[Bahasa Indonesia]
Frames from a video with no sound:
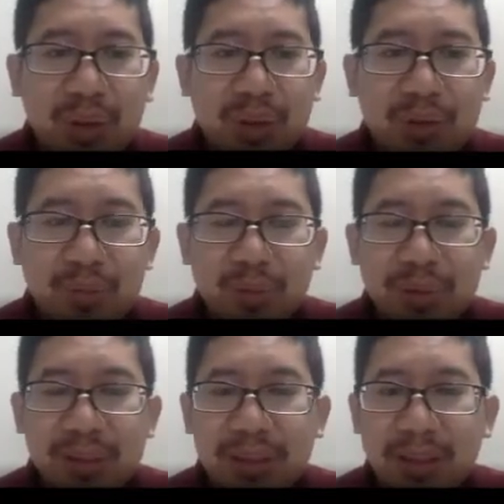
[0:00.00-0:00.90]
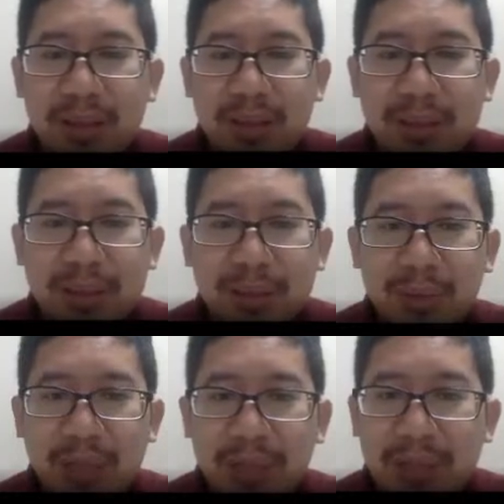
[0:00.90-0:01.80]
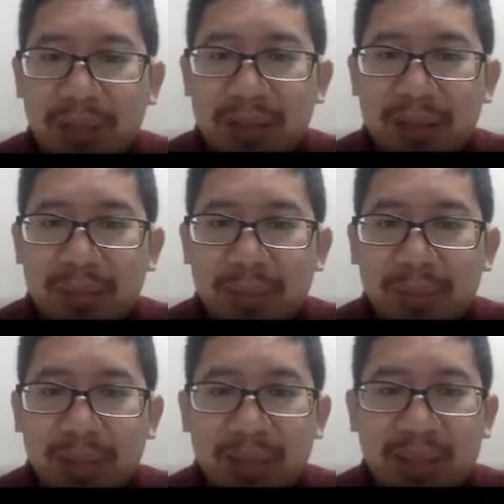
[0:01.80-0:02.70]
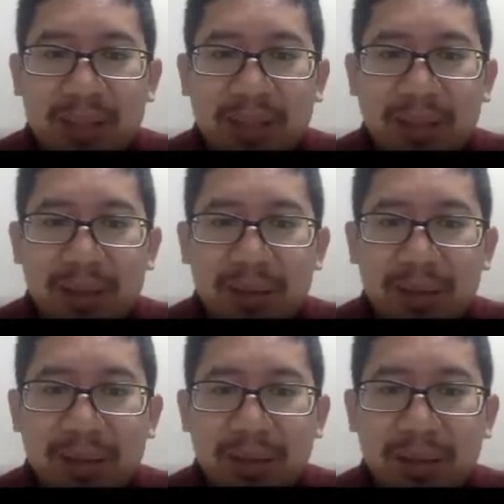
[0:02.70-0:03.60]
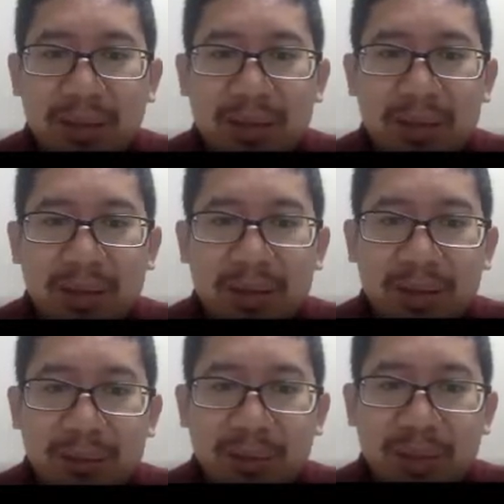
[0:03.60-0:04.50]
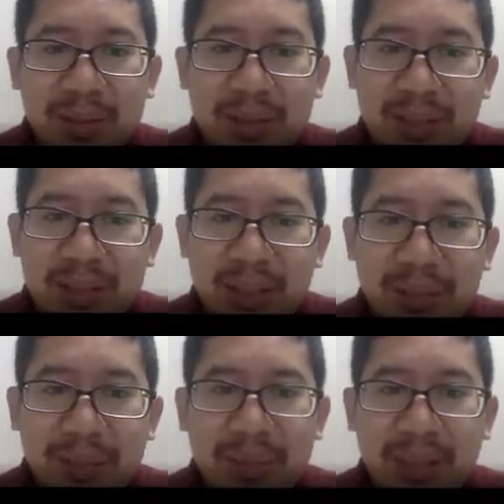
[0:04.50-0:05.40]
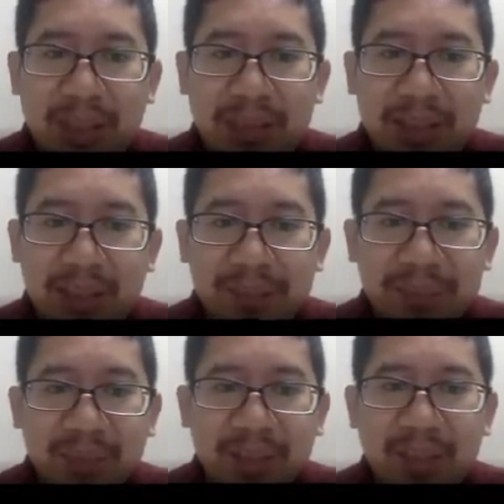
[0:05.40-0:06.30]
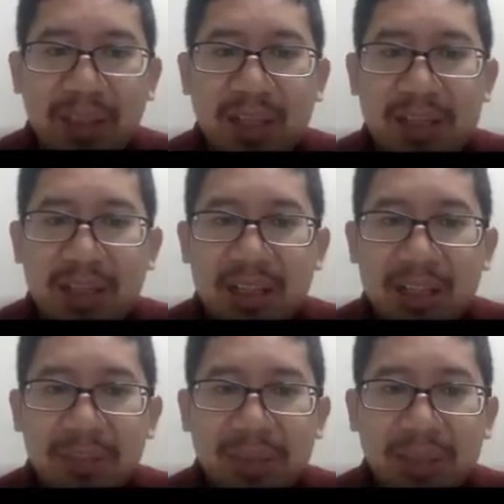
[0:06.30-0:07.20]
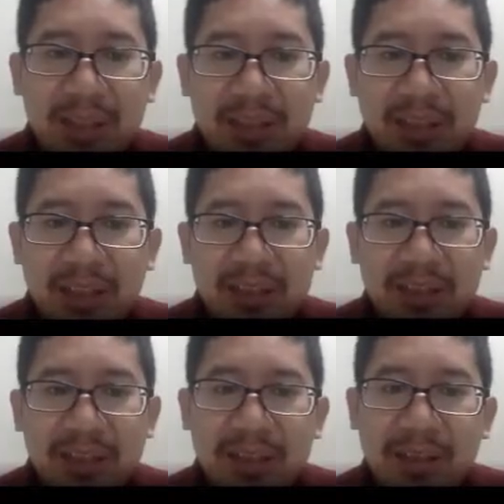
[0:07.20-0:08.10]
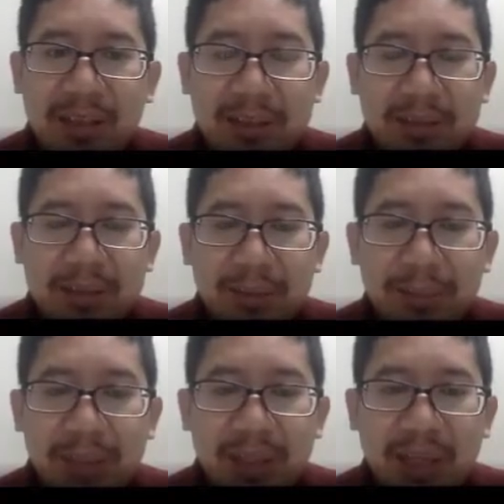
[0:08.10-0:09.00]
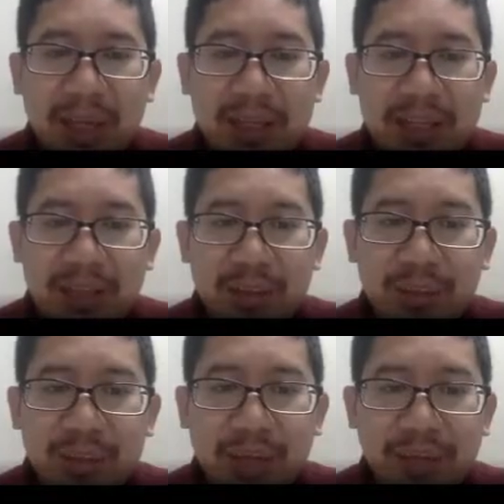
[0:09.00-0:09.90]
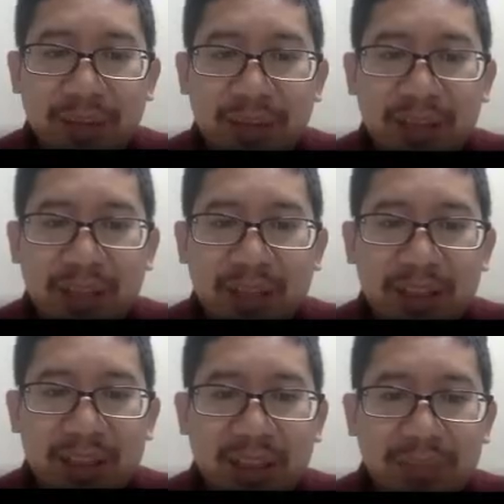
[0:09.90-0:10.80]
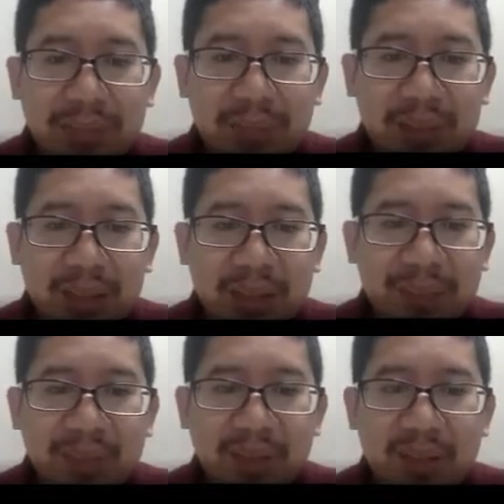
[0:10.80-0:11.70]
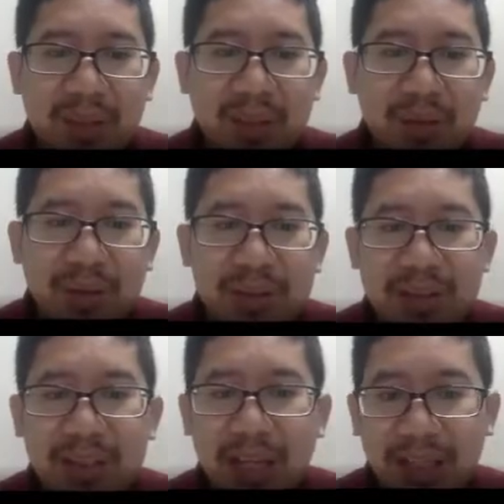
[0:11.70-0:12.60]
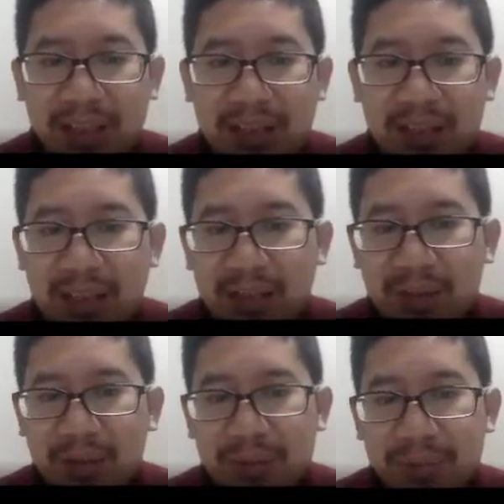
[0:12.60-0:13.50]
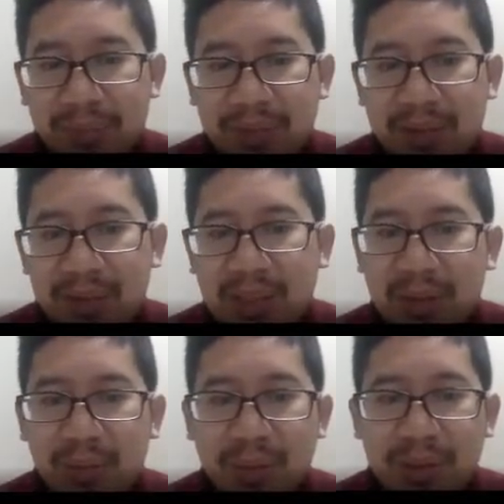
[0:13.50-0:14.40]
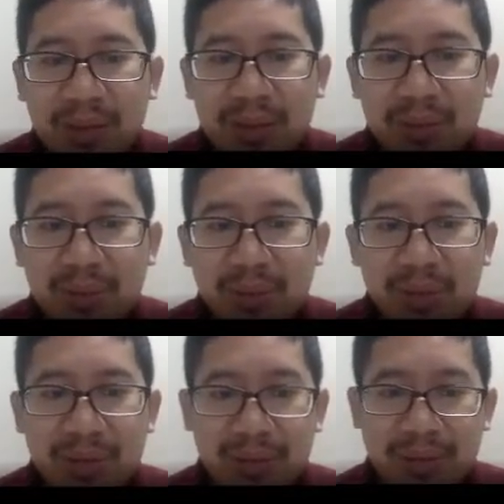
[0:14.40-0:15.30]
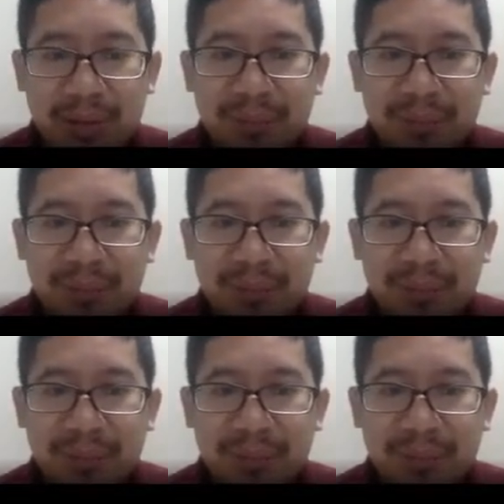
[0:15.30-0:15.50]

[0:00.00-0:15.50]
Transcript: subunit yang bolak-balik ke membran dan dia uh, kemudian si histamin berikatan. Nah, setelah histamin berikatan ke, kepada H1, nah efeknya adalah terlibat pada uh, kondisi alergi atau gangguan tidur itu ya.